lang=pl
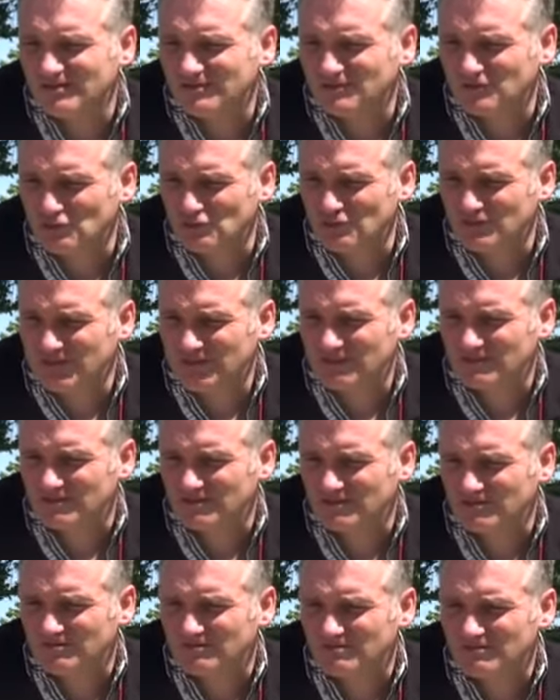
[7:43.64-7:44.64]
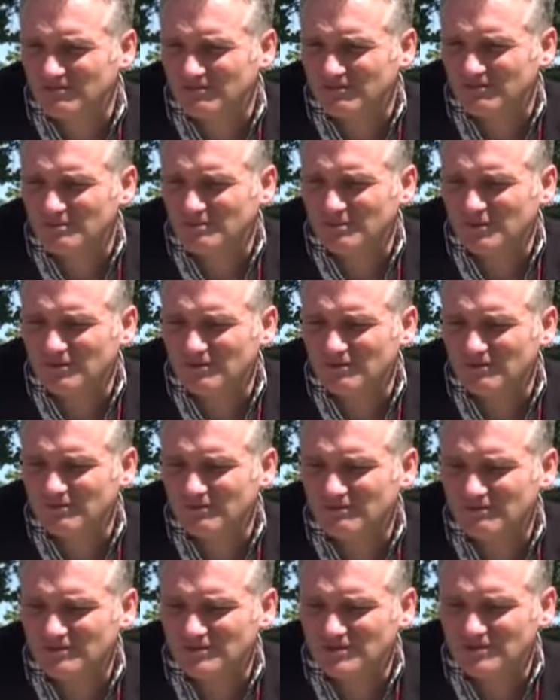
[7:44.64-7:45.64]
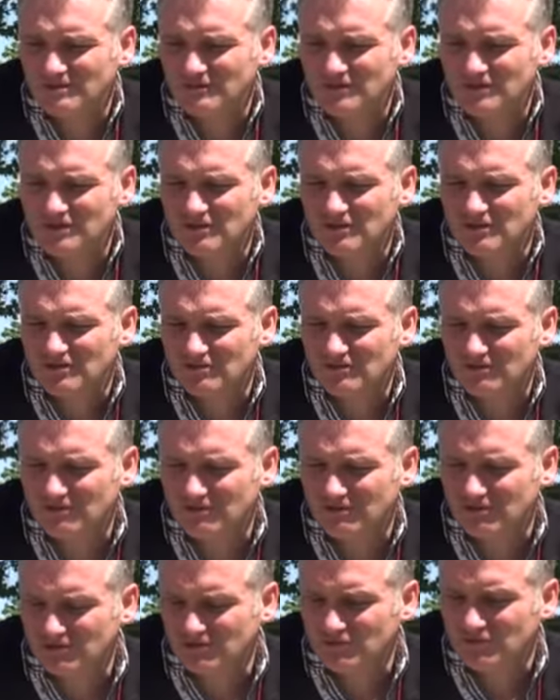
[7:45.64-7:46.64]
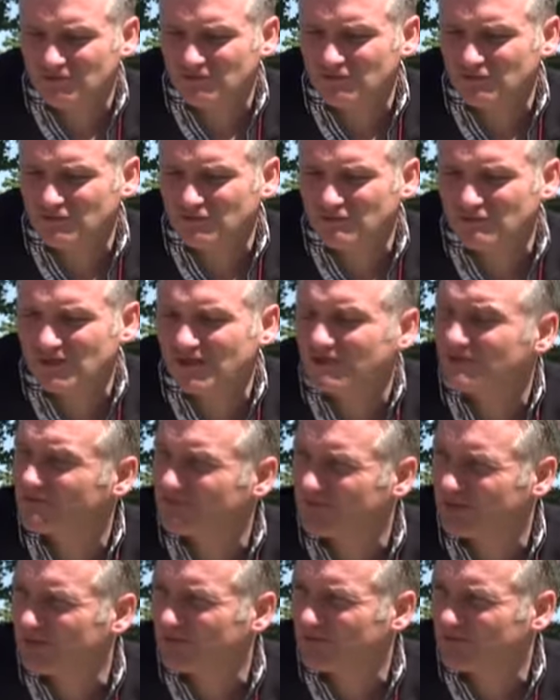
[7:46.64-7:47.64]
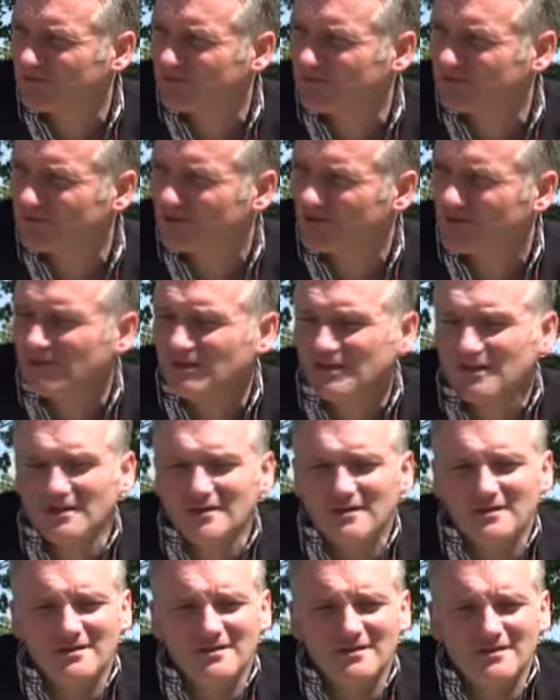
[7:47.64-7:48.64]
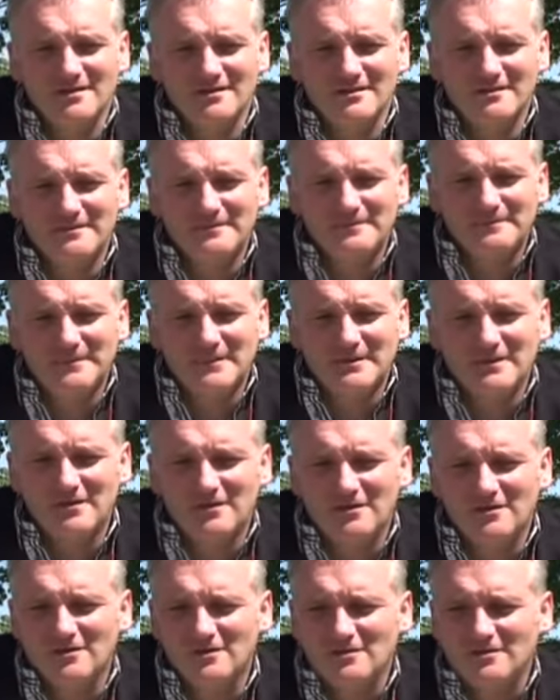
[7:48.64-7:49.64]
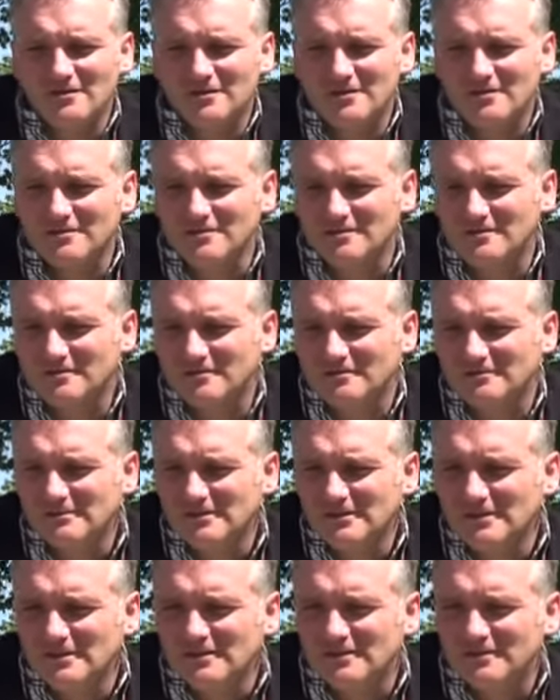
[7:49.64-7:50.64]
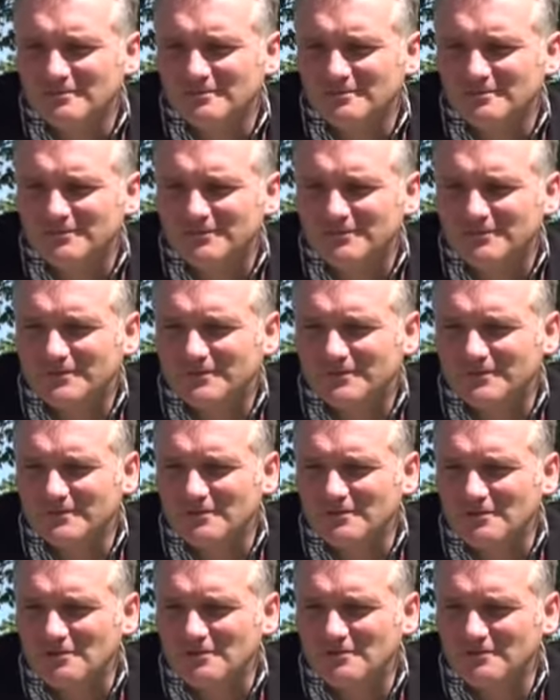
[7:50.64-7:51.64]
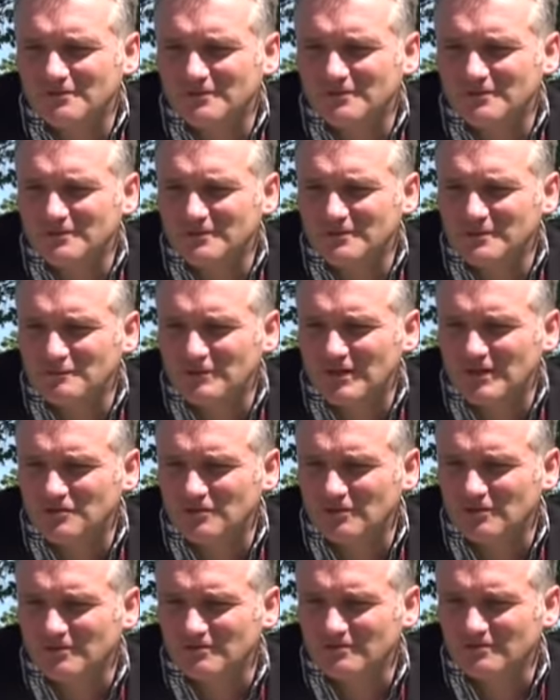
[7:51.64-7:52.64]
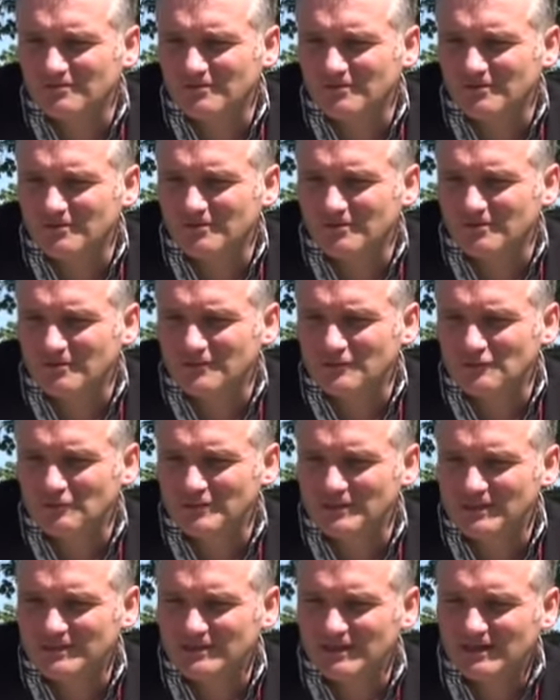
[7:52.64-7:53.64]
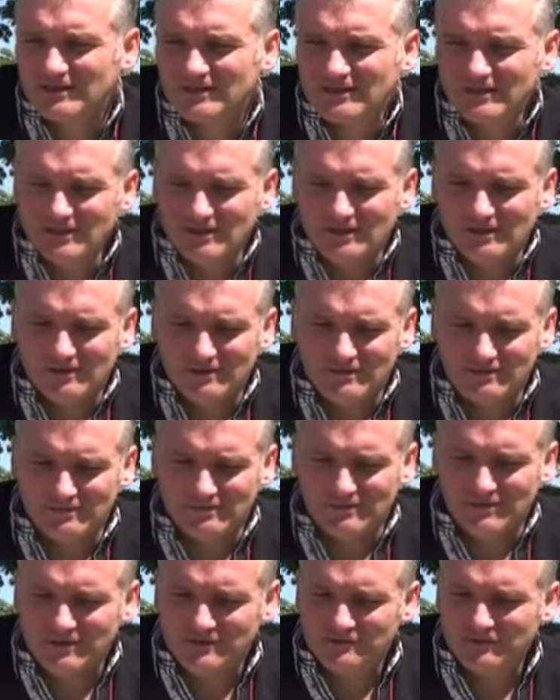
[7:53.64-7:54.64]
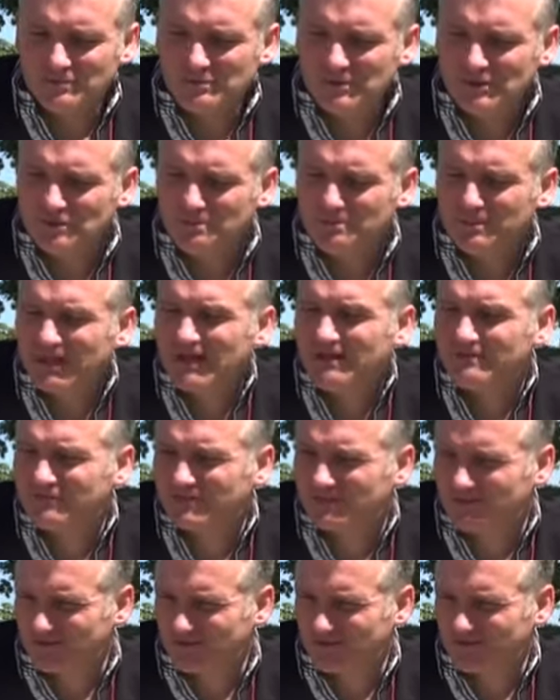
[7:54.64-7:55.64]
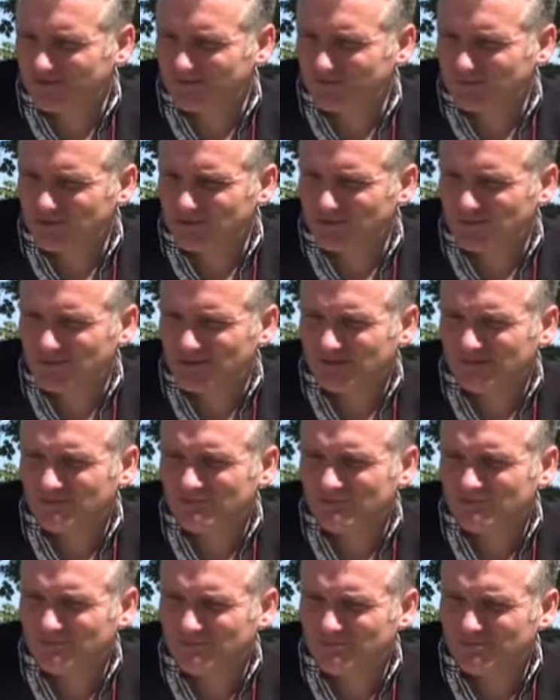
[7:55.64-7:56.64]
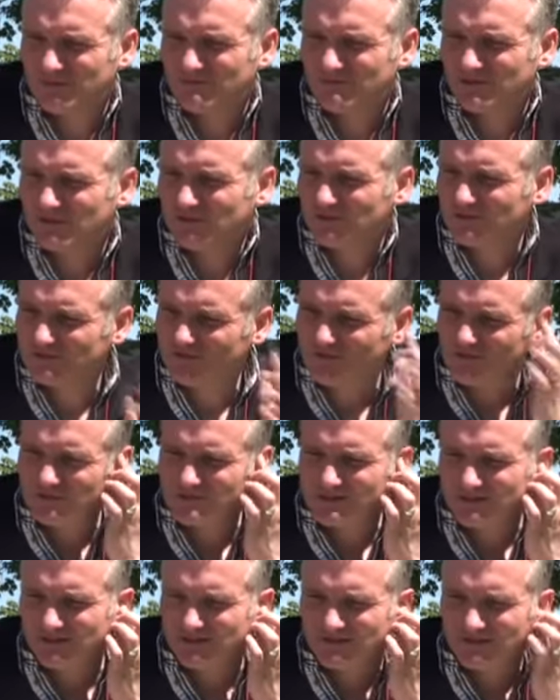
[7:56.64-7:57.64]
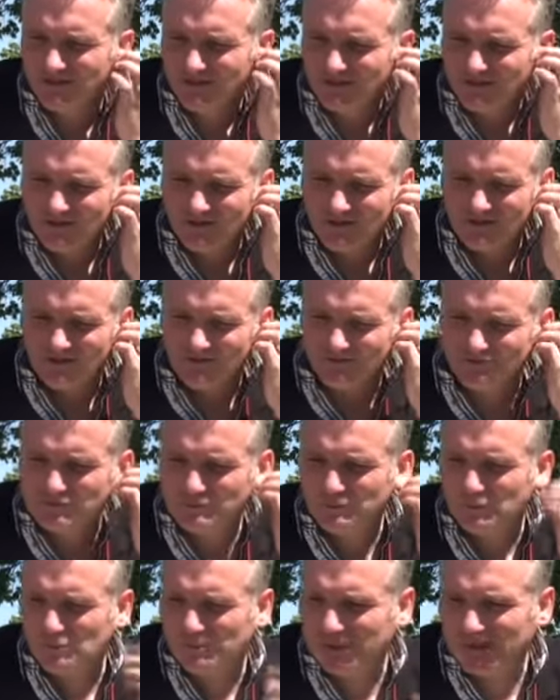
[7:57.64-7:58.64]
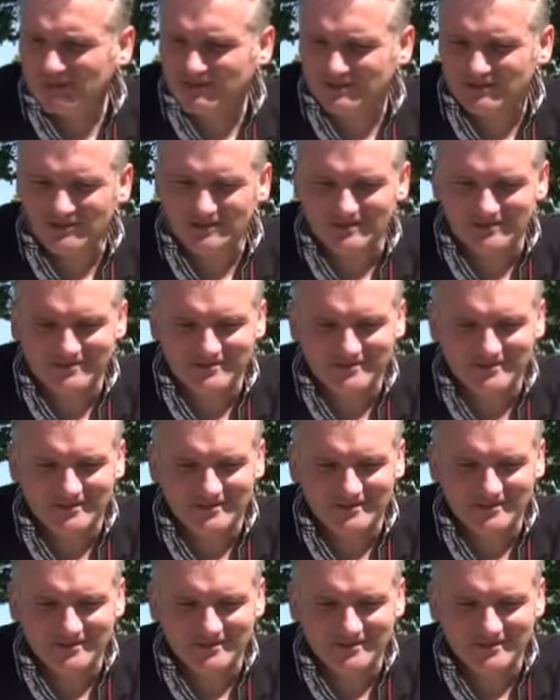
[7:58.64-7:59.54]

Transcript: sukcesy, bo rzeczywiście o, o, o środku słychać w całej Polsce. O, o, no, słychać o, o, o, sukcesach, e, nazwijmy to prawnych na przykład, pewnych rozwiązań e, współpracy z e,